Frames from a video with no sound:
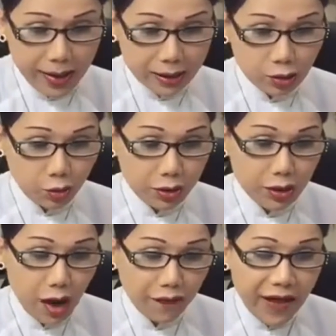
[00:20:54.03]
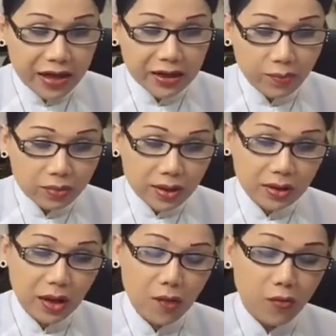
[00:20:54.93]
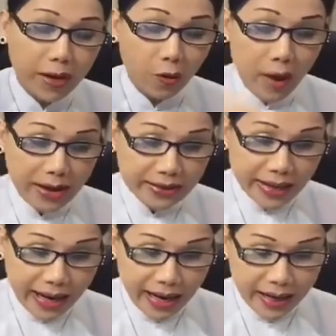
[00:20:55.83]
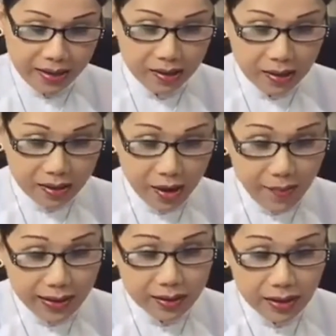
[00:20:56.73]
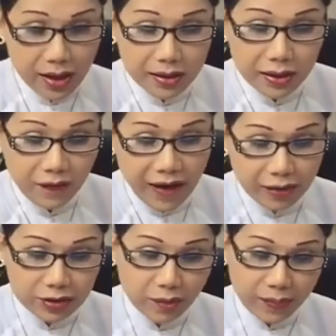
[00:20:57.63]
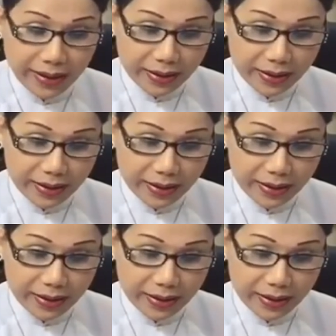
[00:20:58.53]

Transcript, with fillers: kêu bằng chuỗi nó phát sóng từ ở ngoài Hoàng Sa để mà vấn đề là đi vào trong